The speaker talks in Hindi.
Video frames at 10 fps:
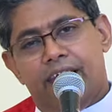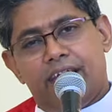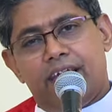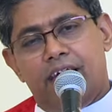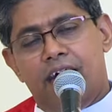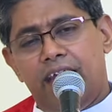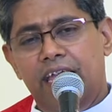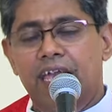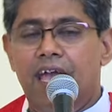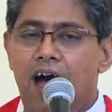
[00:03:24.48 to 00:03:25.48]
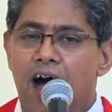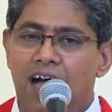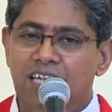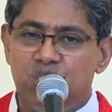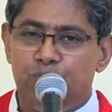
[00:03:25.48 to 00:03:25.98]
कहानी
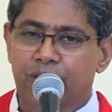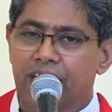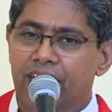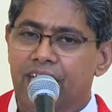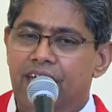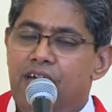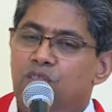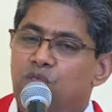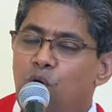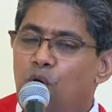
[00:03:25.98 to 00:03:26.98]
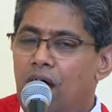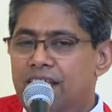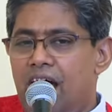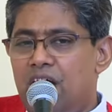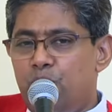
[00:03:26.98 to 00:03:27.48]
आज भी
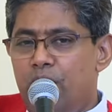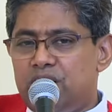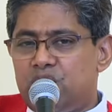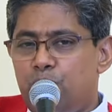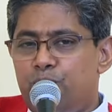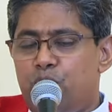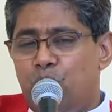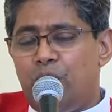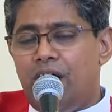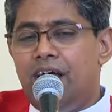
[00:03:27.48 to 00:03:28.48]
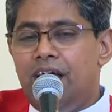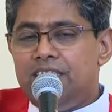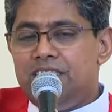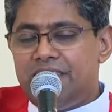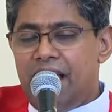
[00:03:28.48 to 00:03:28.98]
2000 वर्ष पूर्व
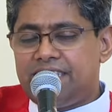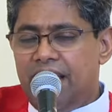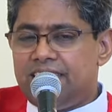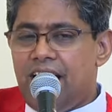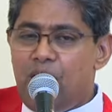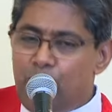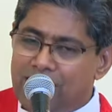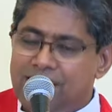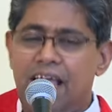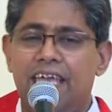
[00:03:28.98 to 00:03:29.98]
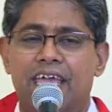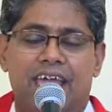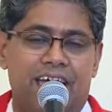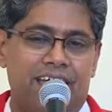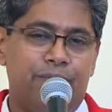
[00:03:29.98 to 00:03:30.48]
जैसे था वैसे ही
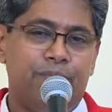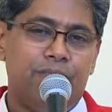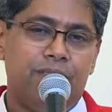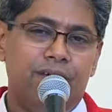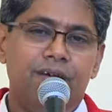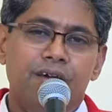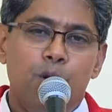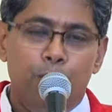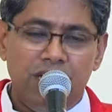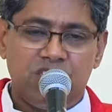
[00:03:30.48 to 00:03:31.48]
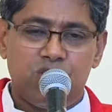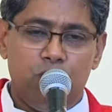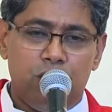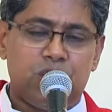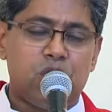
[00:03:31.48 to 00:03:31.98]
है
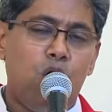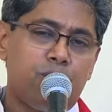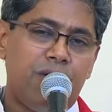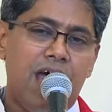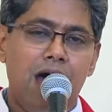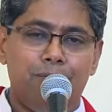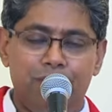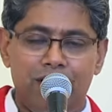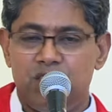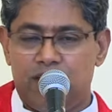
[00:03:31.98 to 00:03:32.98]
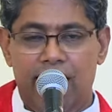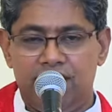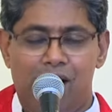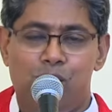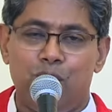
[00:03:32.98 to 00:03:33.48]
मजदूर चौक पर आप चले
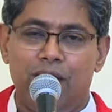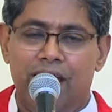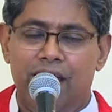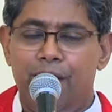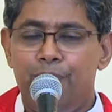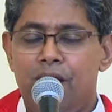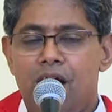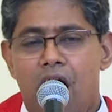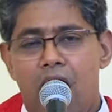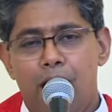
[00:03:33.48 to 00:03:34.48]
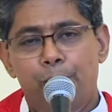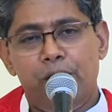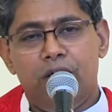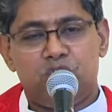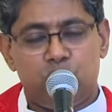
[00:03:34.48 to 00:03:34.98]
जाओगे आप
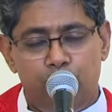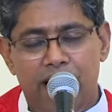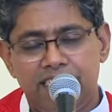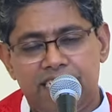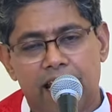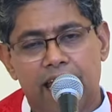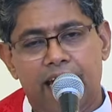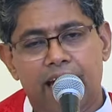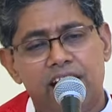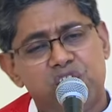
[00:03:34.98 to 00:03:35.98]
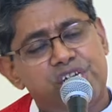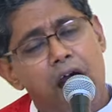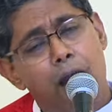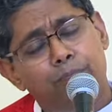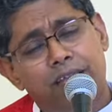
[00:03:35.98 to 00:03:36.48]
सुबह से लेकर
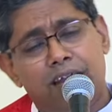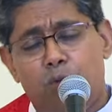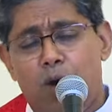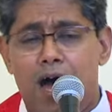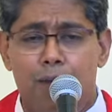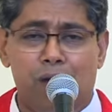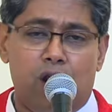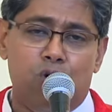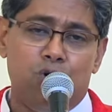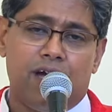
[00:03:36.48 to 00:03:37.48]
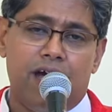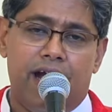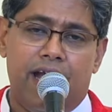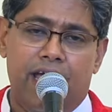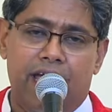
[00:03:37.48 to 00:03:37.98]
शाम तक वहां पर लोग खड़े